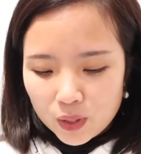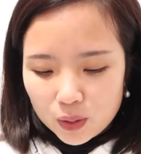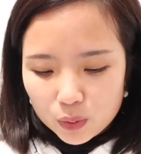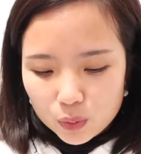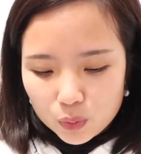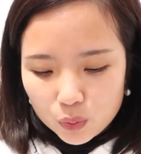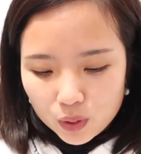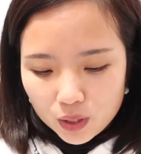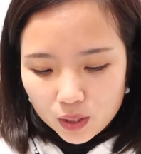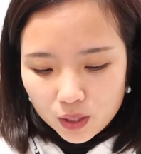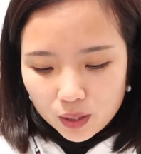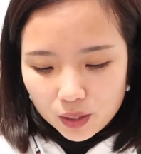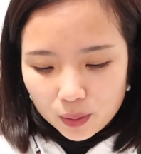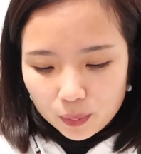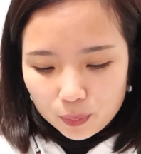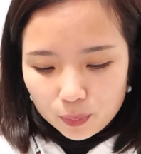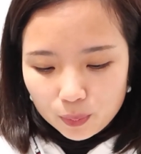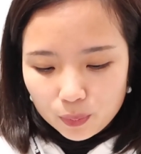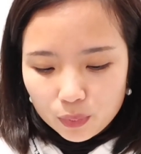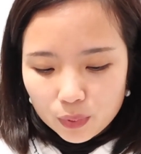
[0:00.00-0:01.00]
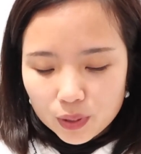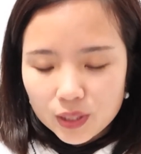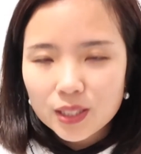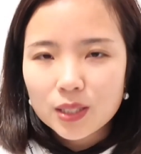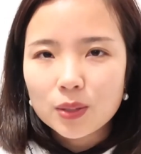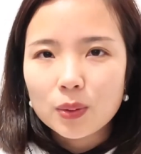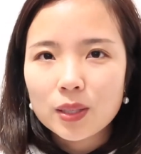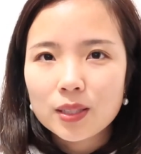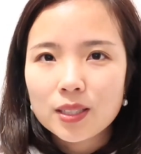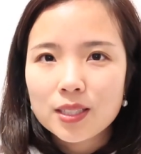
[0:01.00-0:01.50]
所以不
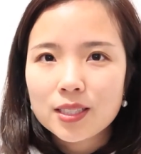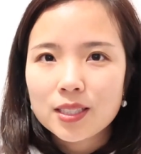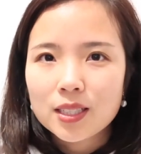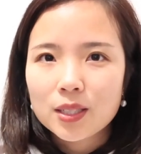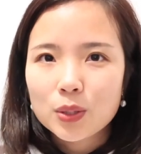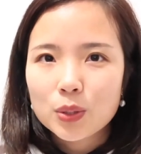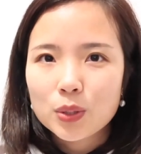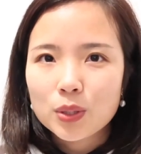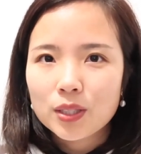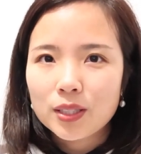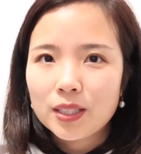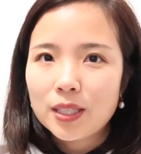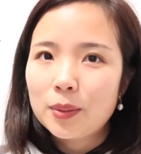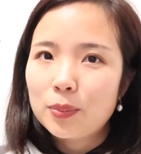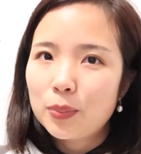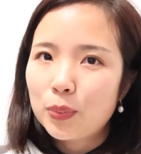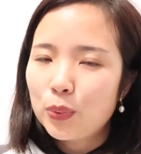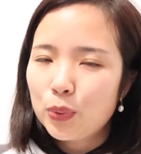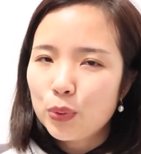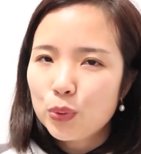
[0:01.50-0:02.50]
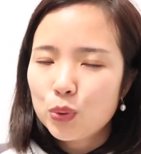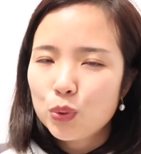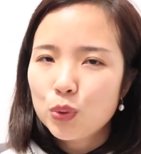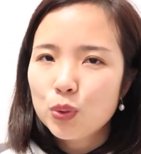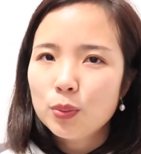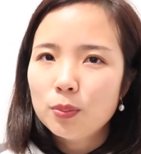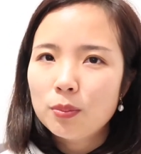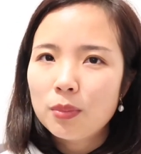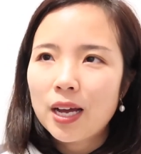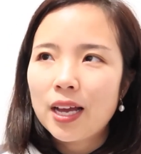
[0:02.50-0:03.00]
喜欢的香水，你也不会
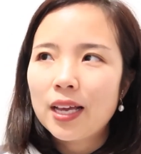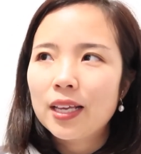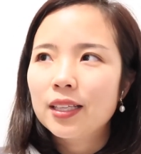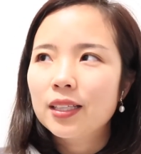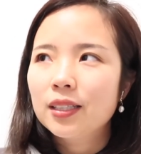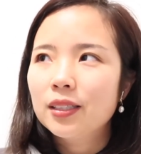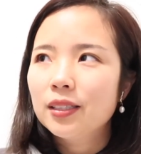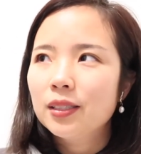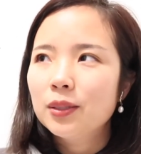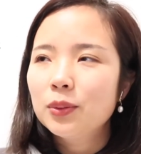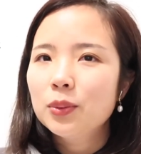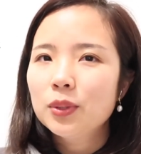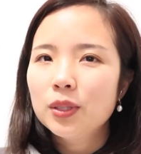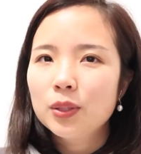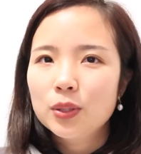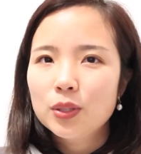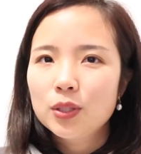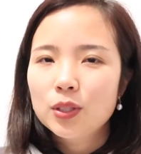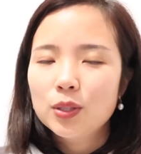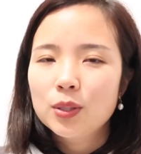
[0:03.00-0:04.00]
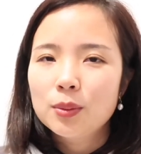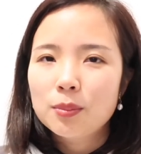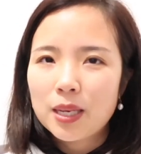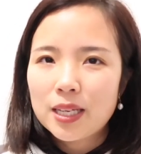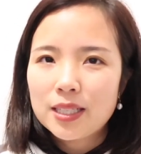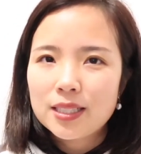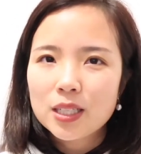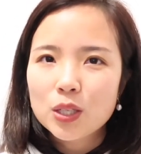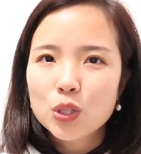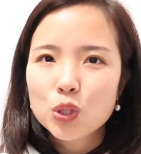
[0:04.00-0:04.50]
去买。因为你
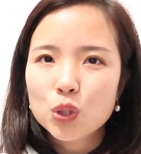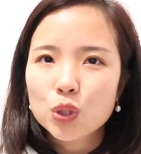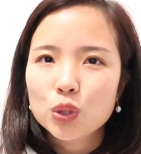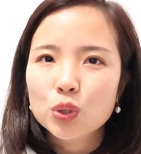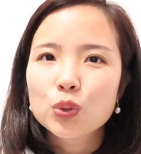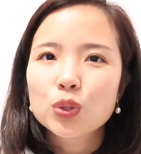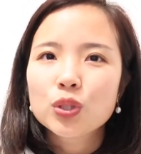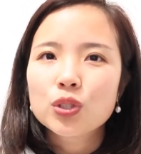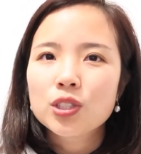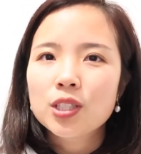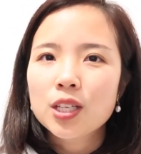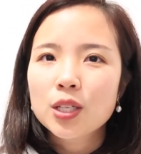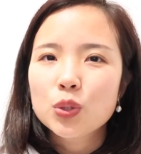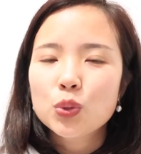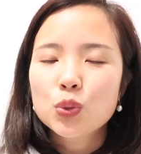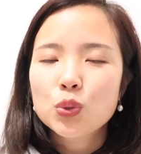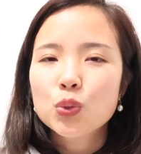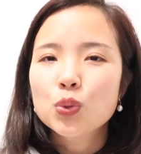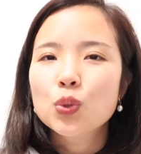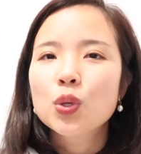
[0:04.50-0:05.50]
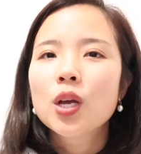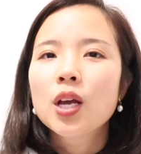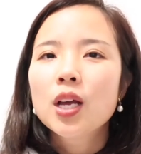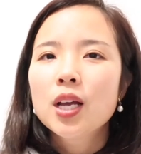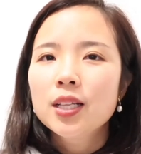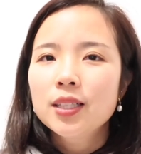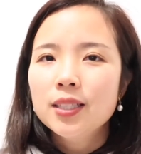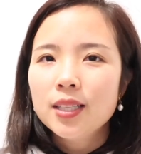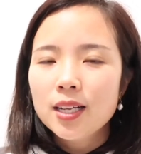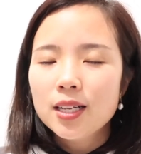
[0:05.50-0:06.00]
买香水都先去
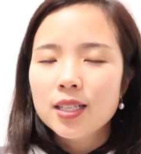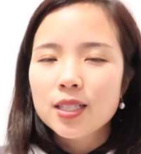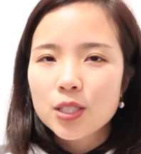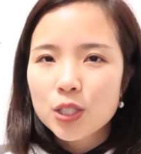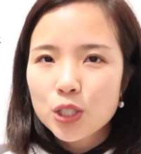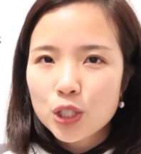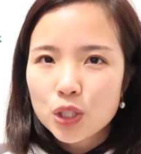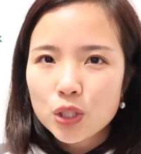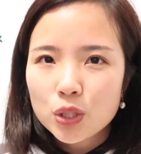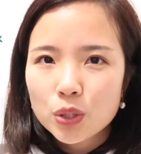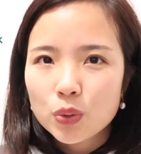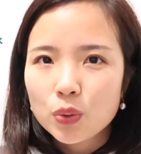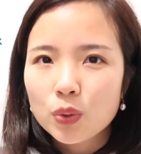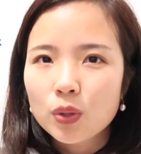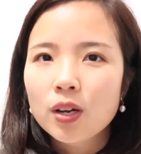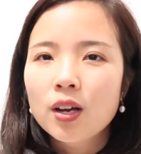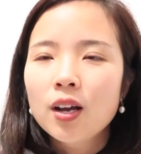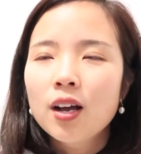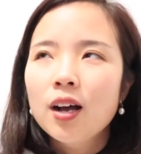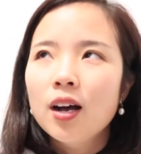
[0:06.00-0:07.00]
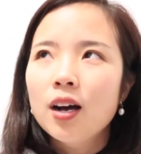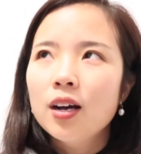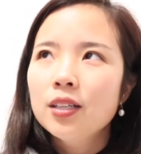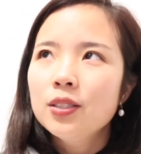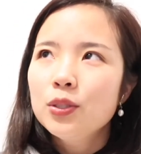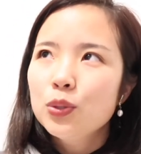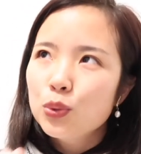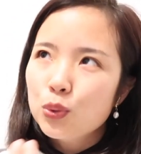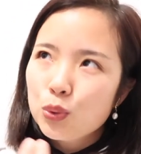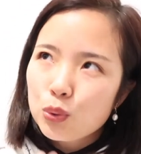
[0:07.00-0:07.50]
店里试用，而
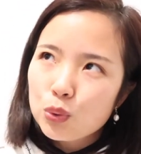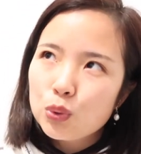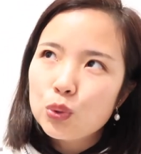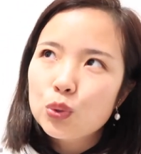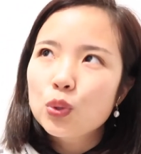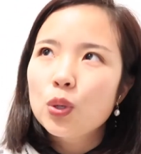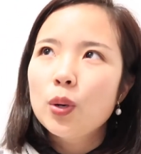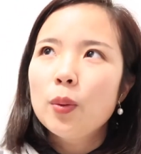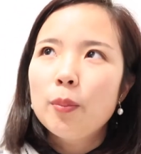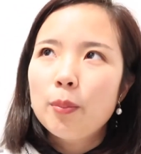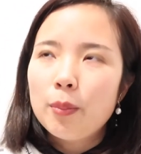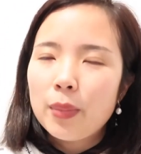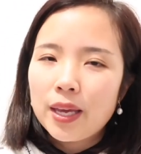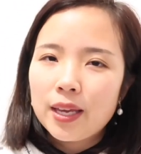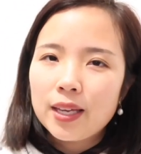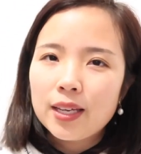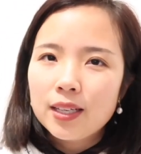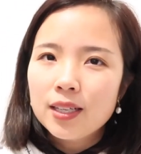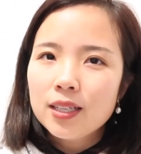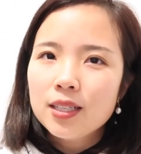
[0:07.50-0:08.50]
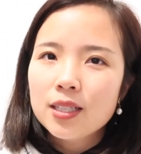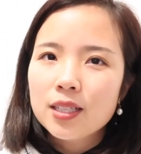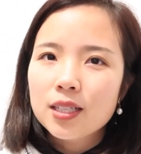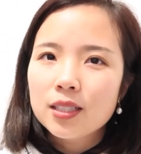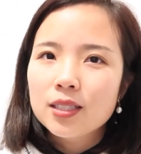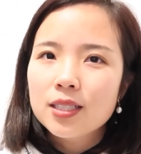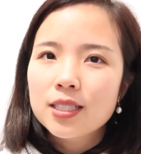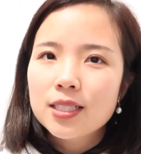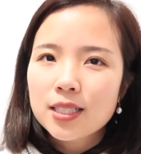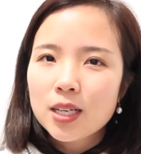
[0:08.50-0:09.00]
且据说每一个
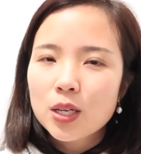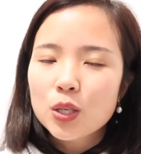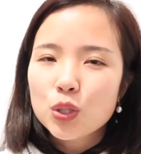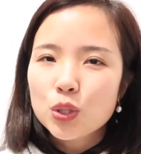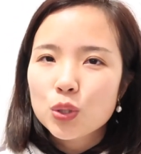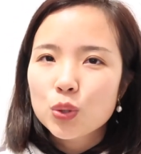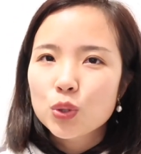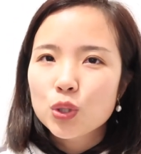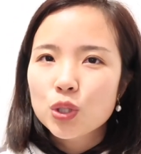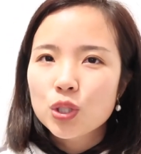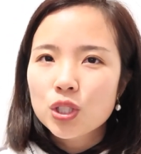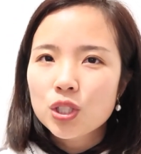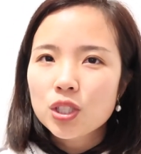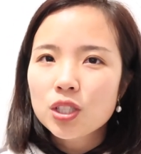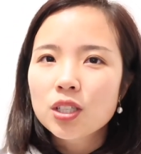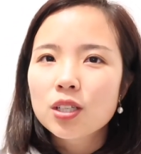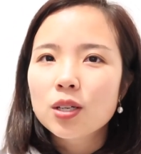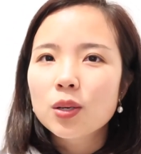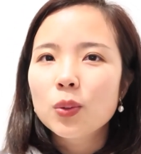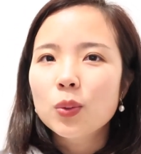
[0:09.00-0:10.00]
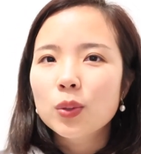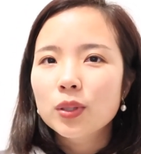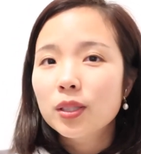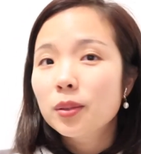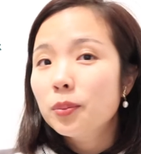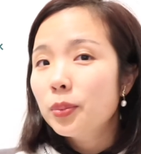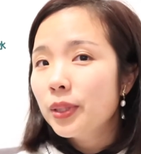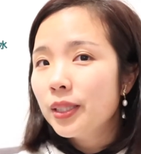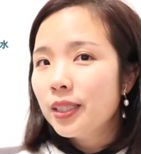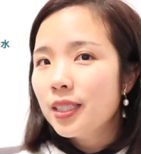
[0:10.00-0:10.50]
人的香水就是适合我的，
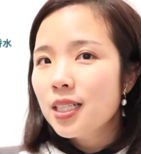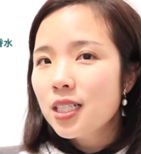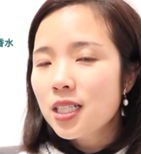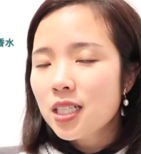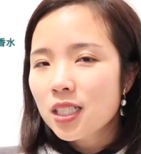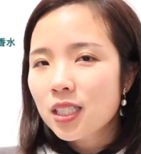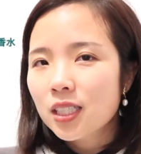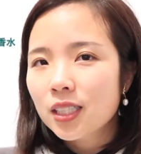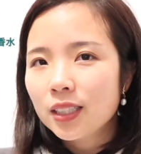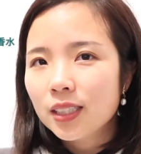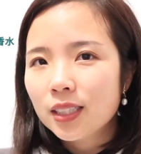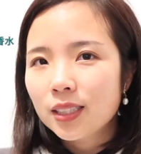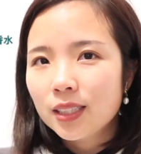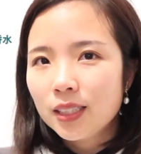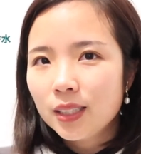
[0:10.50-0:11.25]
不一定适合你的。